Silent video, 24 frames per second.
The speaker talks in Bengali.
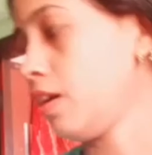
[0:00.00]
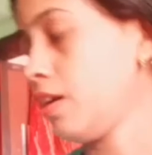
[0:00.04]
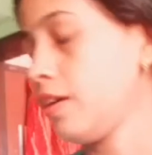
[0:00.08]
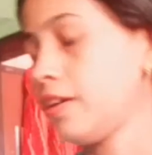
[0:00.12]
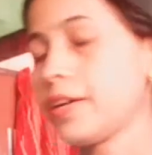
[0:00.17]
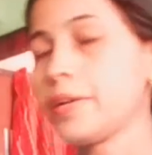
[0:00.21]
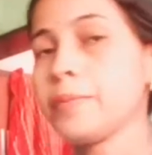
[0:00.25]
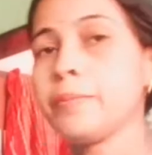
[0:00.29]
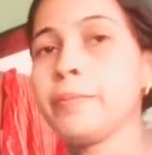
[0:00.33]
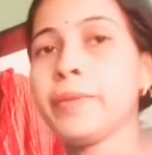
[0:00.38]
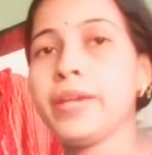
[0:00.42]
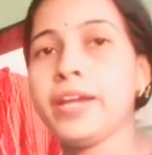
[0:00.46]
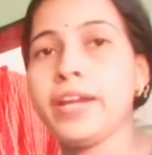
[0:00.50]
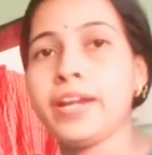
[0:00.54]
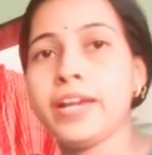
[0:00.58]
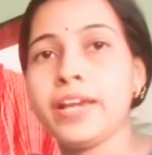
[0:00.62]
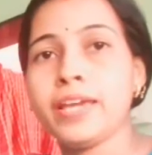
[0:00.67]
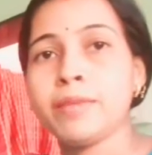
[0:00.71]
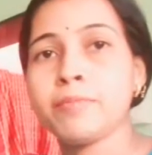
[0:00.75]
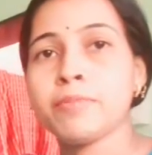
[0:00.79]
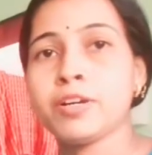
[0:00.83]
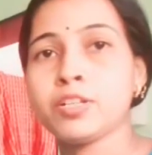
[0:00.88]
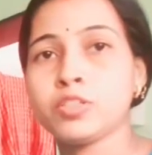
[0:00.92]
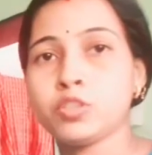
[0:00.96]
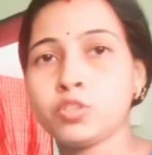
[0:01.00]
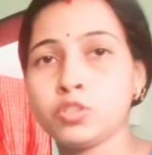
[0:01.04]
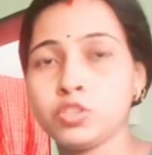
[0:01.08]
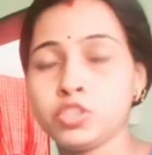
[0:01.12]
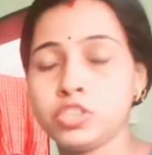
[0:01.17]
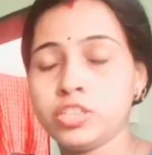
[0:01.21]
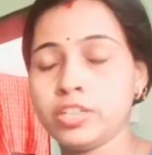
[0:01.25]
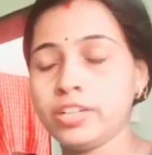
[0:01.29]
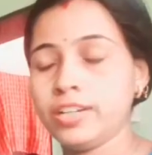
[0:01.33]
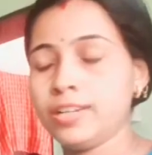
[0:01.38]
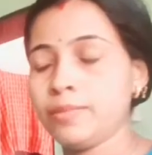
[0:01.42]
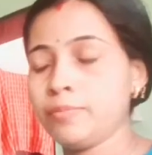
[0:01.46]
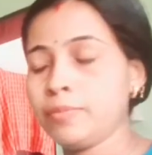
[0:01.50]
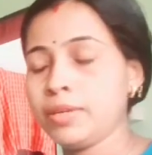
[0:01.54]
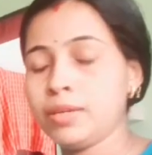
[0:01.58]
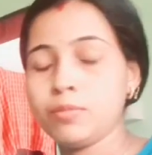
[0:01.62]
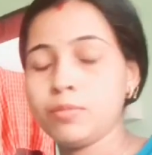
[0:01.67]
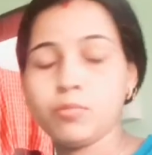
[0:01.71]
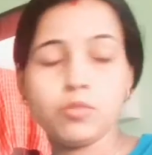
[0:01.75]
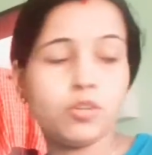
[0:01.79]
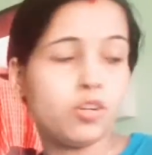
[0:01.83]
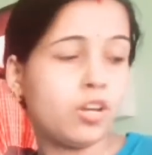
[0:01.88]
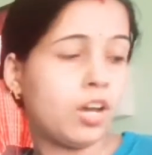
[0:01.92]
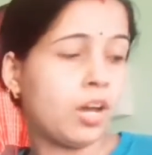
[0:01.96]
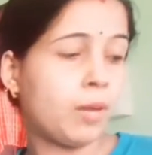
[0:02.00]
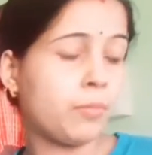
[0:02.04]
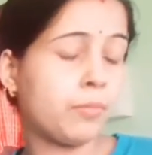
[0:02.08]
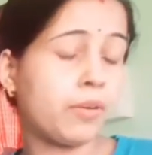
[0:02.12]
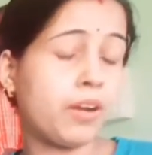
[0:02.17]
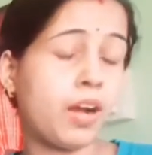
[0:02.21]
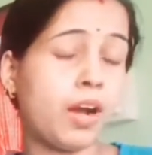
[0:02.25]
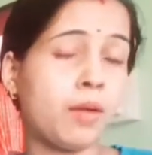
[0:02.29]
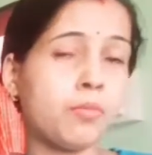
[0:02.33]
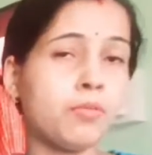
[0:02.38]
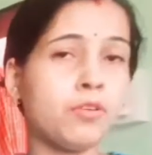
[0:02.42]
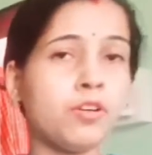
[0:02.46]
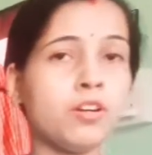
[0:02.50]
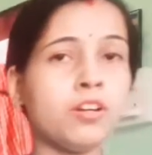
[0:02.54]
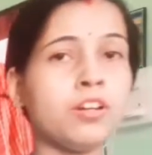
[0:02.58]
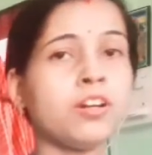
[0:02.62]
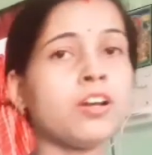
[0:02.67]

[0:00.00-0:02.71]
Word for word: আর মেয়েরাই মাত্র ছেলে মেয়ে বললো আম খাবো